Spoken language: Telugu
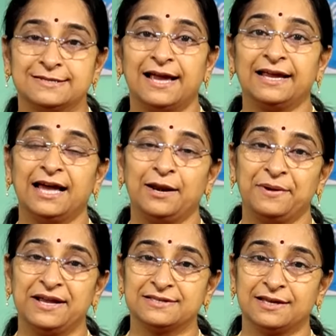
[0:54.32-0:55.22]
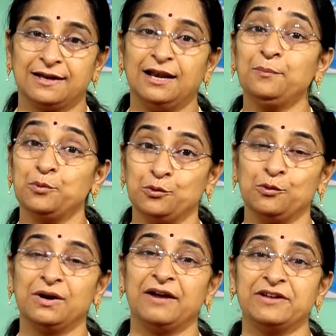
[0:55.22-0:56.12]
సాయంకాలం అయ్యేసరికల్లా
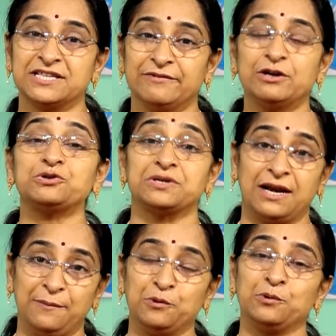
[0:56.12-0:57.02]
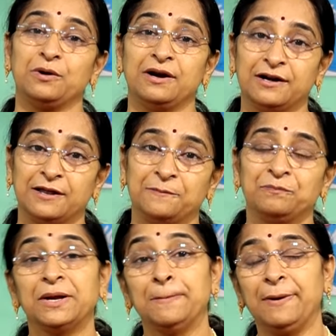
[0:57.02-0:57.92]
పునుగులుగా వేసేవారు చల్ల పునుకులు అంటారు
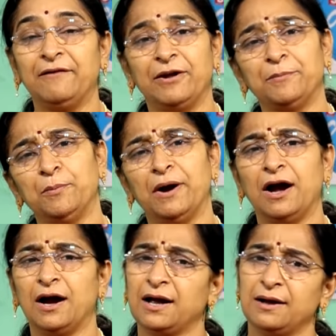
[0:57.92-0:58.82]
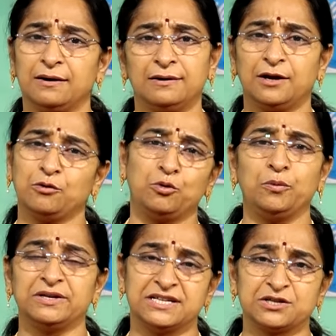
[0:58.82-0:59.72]
మా వైపు బాగా
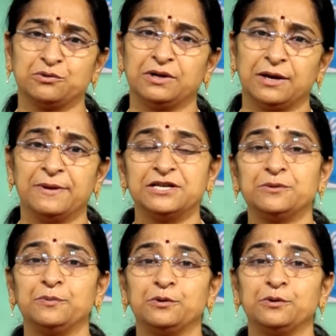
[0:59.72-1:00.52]
ఎక్కువ చేసుకుంటారు మజ్జిగ